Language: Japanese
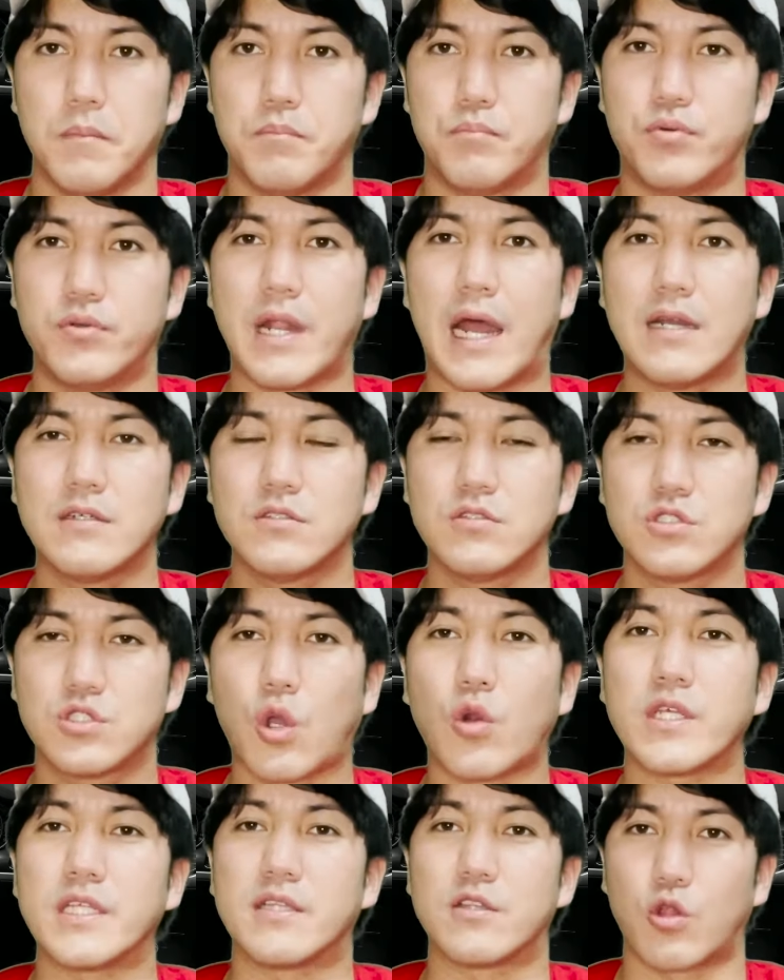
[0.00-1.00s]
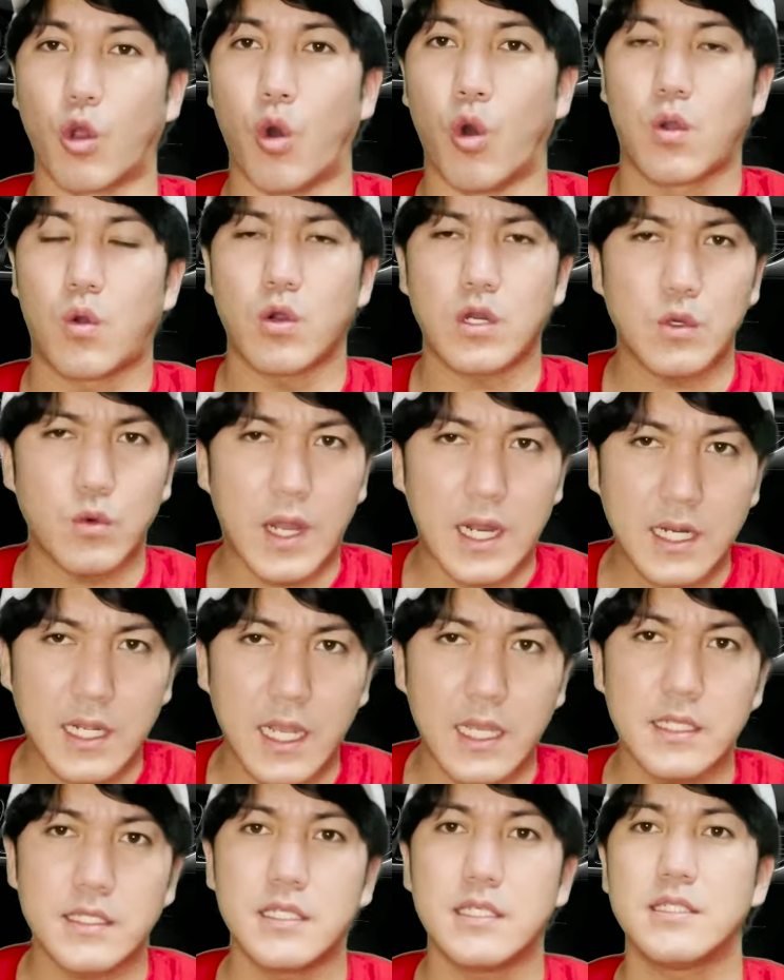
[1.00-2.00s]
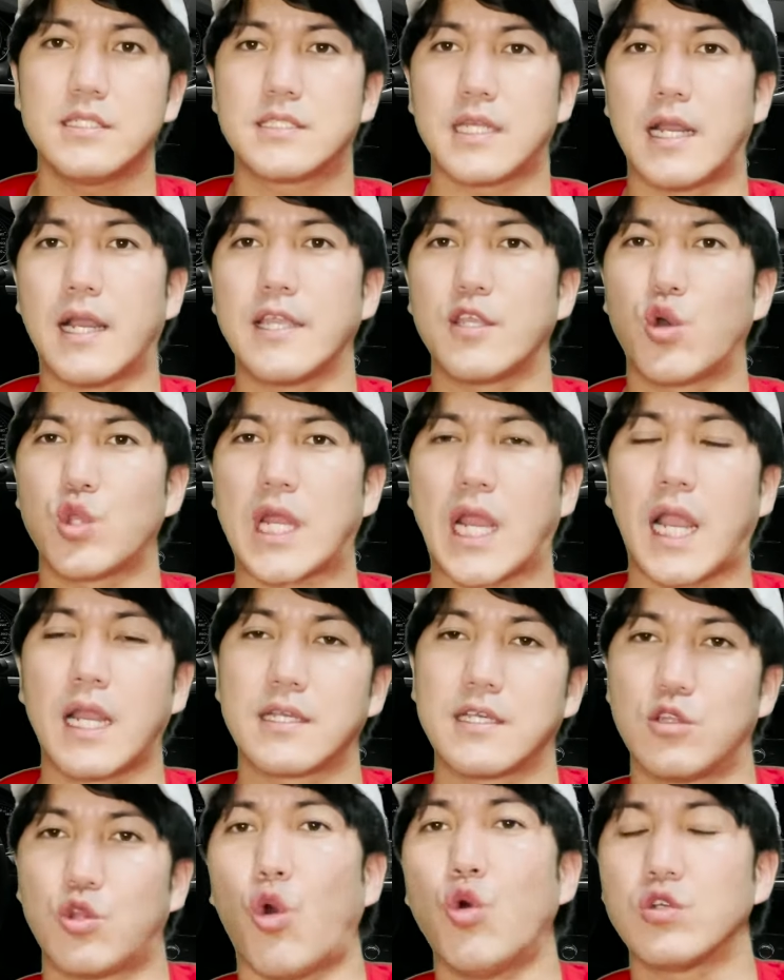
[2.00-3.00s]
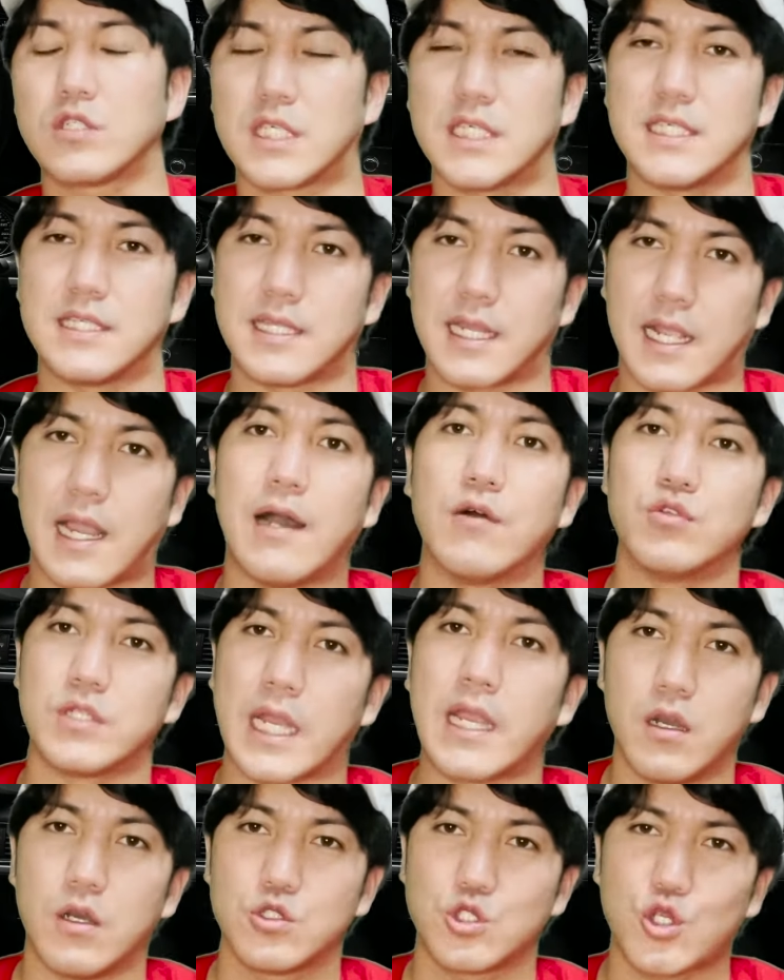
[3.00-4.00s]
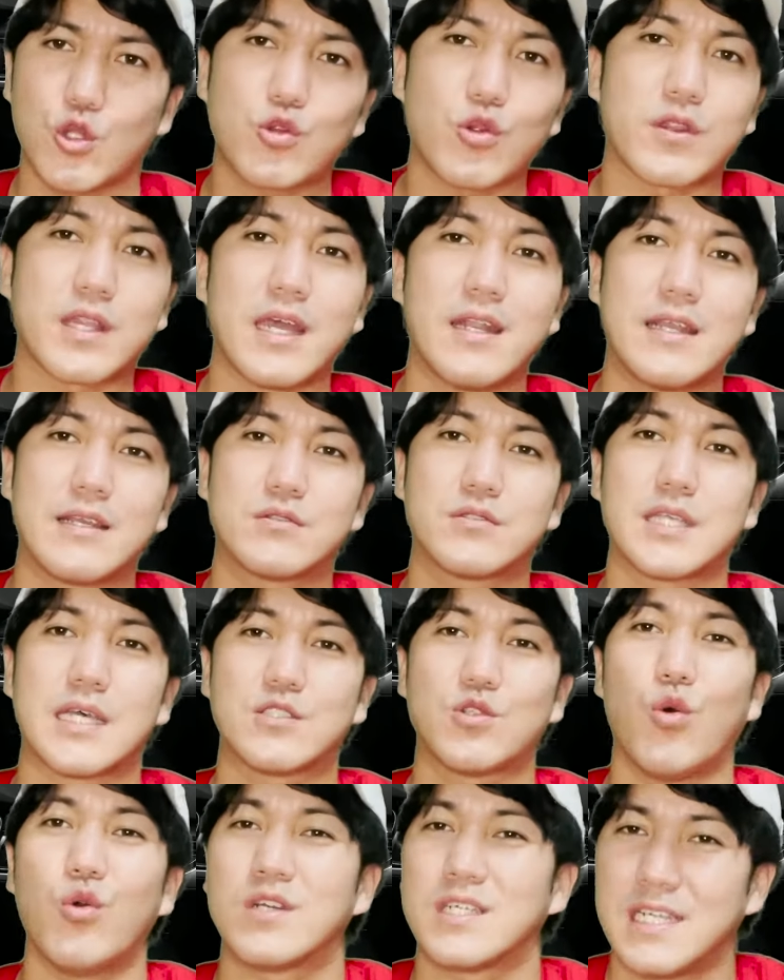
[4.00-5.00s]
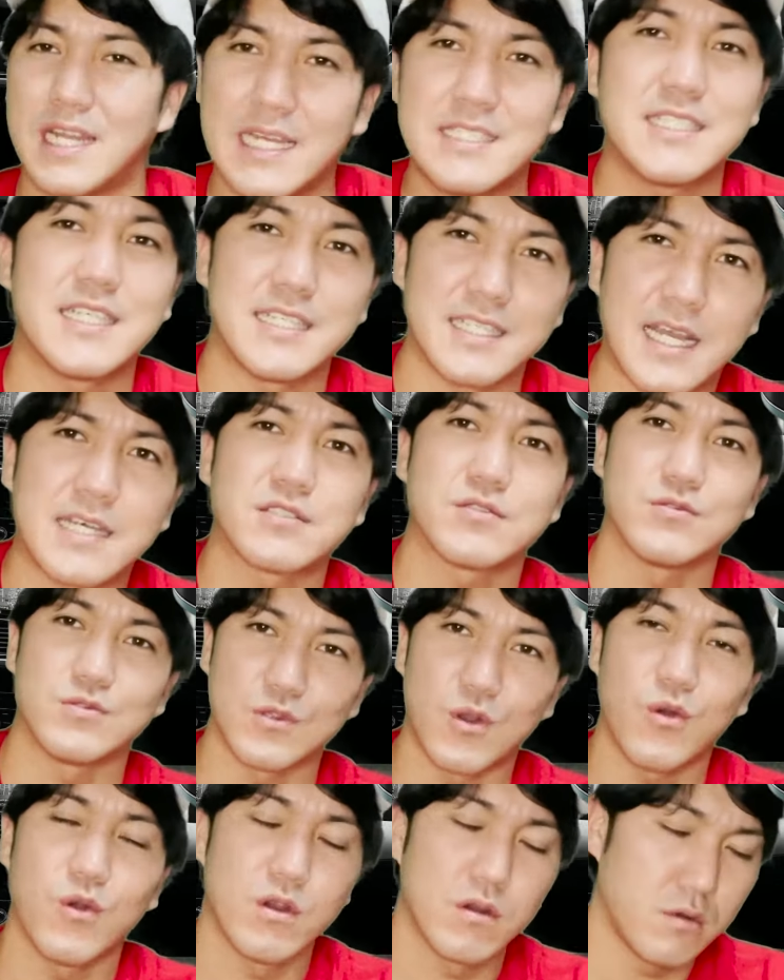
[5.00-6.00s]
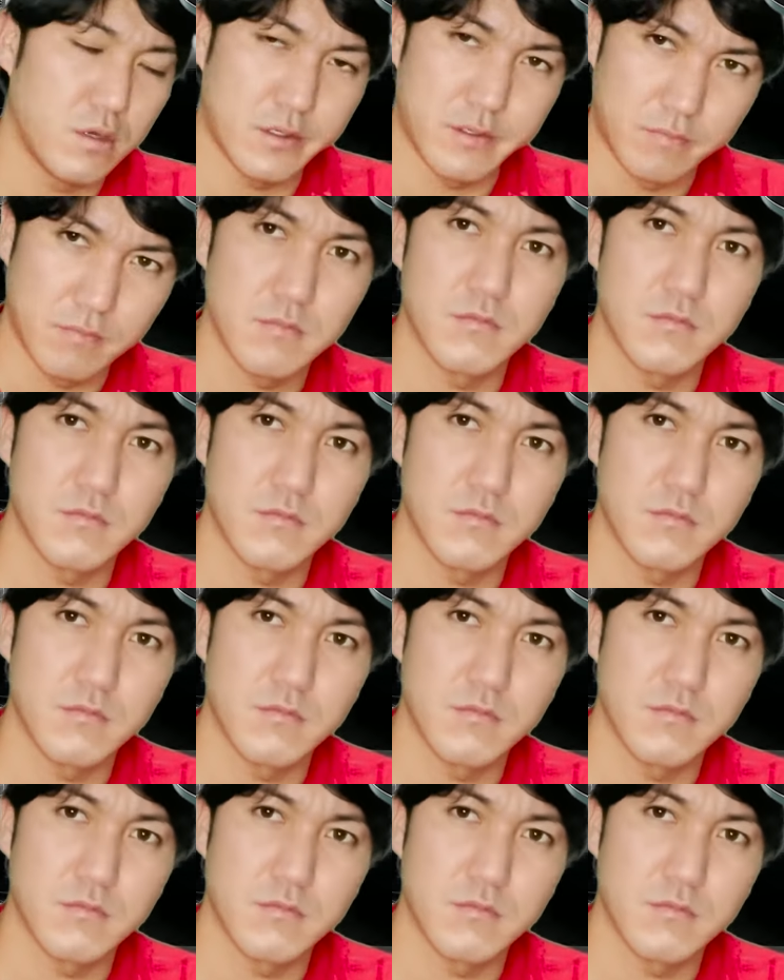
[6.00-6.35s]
ブラングソリッド。これ若い兄ちゃんが夜中にドンキって買うね。ちょっと照れくさそうにレジに出すん。はい。